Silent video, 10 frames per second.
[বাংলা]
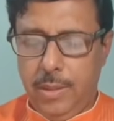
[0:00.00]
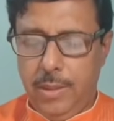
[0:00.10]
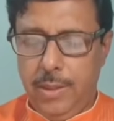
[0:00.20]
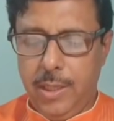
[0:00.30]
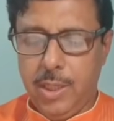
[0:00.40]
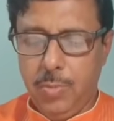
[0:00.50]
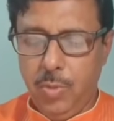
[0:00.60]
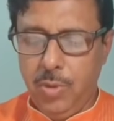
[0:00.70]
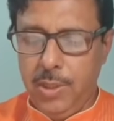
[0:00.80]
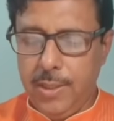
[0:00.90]

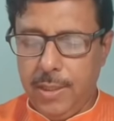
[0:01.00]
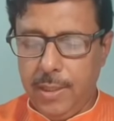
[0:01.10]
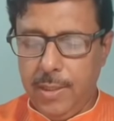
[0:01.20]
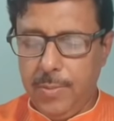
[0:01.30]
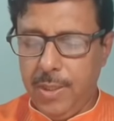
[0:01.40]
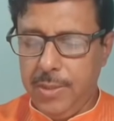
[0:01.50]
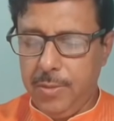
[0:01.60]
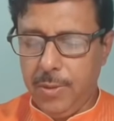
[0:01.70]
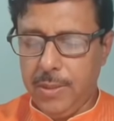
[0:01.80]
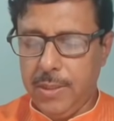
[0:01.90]
রাসমণি কালীবাড়ি
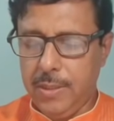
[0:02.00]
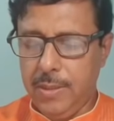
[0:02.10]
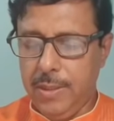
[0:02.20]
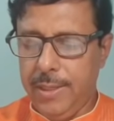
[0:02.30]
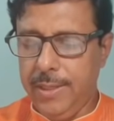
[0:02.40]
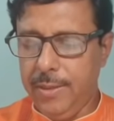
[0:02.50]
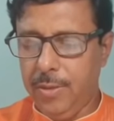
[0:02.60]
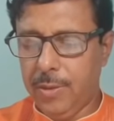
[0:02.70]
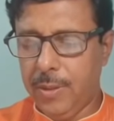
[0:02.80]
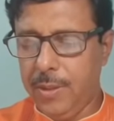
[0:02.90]
করেছেন এই
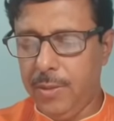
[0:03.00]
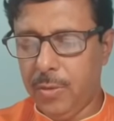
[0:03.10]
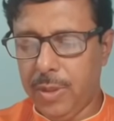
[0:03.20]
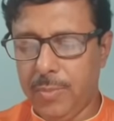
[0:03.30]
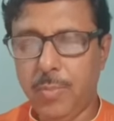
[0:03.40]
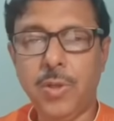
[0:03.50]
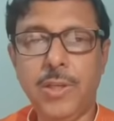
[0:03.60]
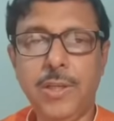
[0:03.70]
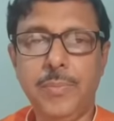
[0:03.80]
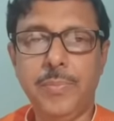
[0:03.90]
কথাই লোকে
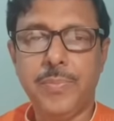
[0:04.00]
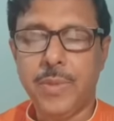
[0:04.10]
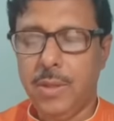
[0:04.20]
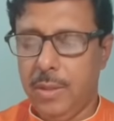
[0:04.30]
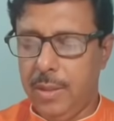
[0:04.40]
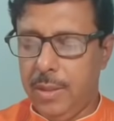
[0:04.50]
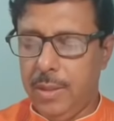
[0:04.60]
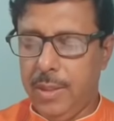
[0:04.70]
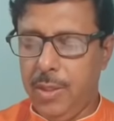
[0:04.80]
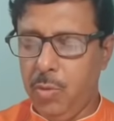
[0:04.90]
বলে
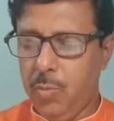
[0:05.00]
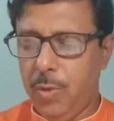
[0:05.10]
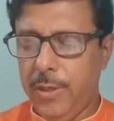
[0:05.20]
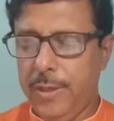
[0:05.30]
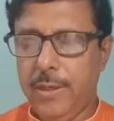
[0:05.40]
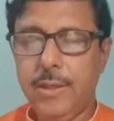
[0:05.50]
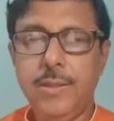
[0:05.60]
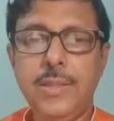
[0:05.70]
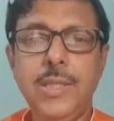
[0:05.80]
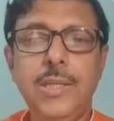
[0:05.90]
কেউ বলে না
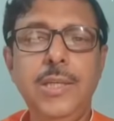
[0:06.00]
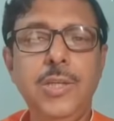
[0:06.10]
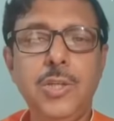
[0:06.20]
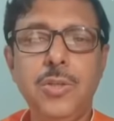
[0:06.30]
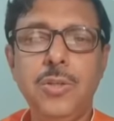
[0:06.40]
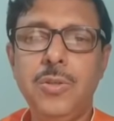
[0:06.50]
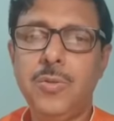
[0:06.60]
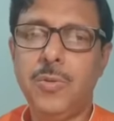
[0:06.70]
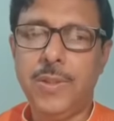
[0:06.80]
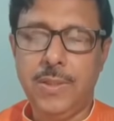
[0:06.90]
যে ঈশ্বর
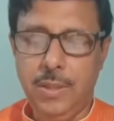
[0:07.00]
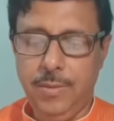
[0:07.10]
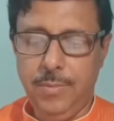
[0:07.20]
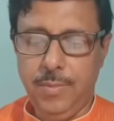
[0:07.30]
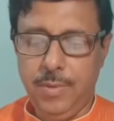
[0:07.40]
করেছেন